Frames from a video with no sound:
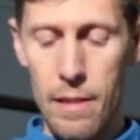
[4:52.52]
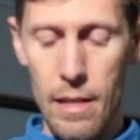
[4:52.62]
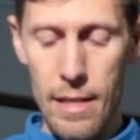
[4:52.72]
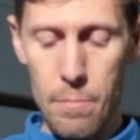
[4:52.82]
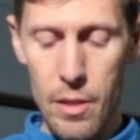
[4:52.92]

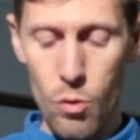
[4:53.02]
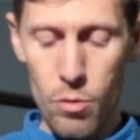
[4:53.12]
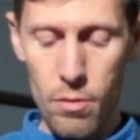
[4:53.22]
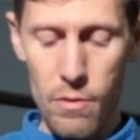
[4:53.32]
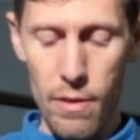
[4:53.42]
dann legt man hier
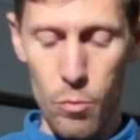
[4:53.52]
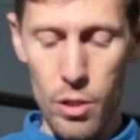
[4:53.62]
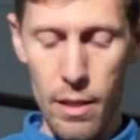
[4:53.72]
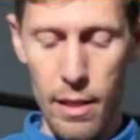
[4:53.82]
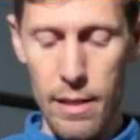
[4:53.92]
unten zwei
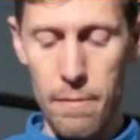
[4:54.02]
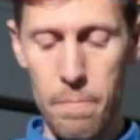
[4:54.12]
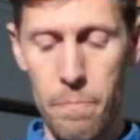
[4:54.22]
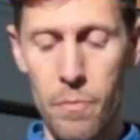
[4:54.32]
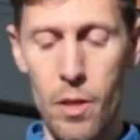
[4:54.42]
Muttern rein
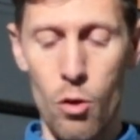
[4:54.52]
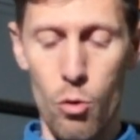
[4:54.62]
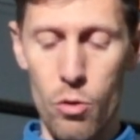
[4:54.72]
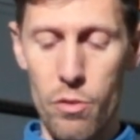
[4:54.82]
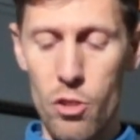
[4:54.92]

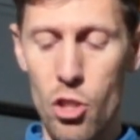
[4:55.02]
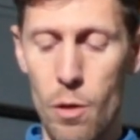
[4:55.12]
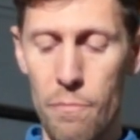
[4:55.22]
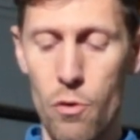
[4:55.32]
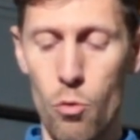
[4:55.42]
und
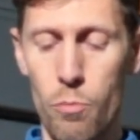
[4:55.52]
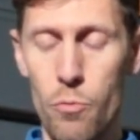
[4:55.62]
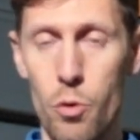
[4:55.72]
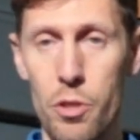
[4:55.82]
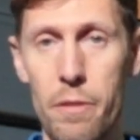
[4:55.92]
schraubt von oben
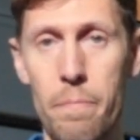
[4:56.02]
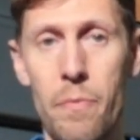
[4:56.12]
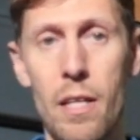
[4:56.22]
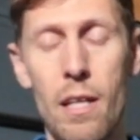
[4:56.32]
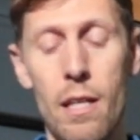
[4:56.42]
durch.
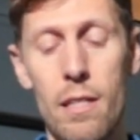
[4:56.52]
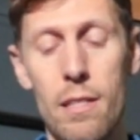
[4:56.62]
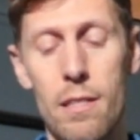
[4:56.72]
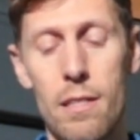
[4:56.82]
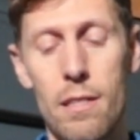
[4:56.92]

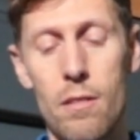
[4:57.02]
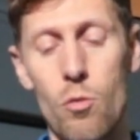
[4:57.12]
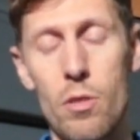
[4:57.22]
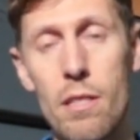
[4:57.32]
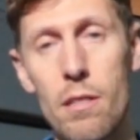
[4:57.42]

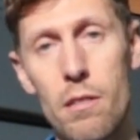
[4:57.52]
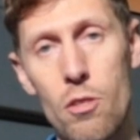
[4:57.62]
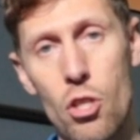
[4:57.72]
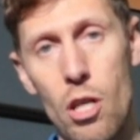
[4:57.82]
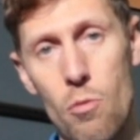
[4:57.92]
Und
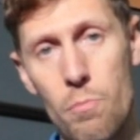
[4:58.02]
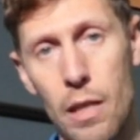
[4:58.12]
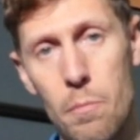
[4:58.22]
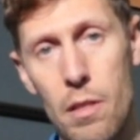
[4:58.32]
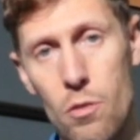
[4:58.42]
diese Schrauben
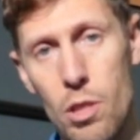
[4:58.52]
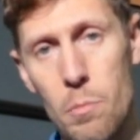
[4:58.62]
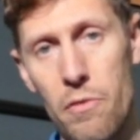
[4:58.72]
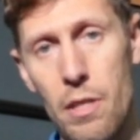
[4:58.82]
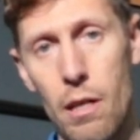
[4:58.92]
kriegt man natürlich
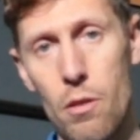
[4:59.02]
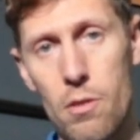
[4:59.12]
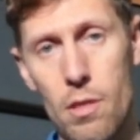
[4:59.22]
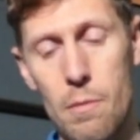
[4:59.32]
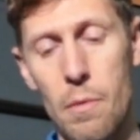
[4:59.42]
immer wieder raus.
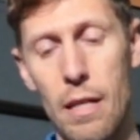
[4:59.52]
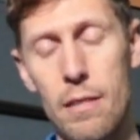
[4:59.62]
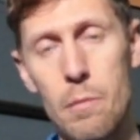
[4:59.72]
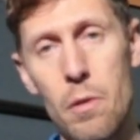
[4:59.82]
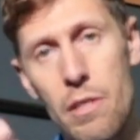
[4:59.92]
Das heißt, man kann
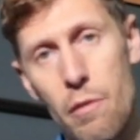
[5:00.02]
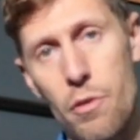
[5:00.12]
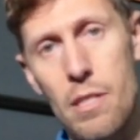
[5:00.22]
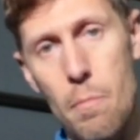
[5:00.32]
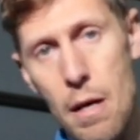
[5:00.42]
den immer wieder
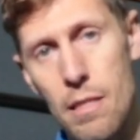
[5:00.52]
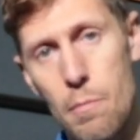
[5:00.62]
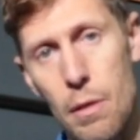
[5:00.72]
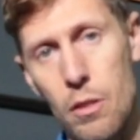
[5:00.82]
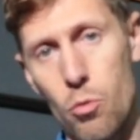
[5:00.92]
von dieser
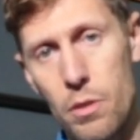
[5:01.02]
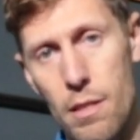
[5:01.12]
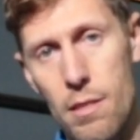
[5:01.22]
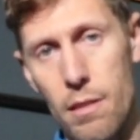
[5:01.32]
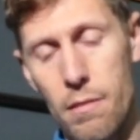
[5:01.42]
Basisplatte
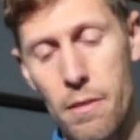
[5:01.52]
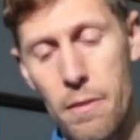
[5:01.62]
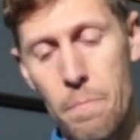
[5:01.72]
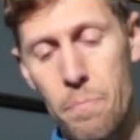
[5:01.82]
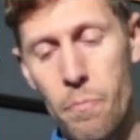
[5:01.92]
runterziehen
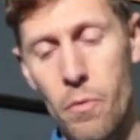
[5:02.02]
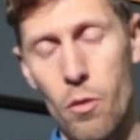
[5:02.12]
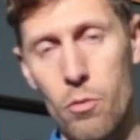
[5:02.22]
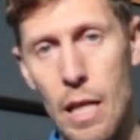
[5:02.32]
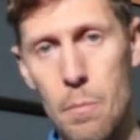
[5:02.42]
und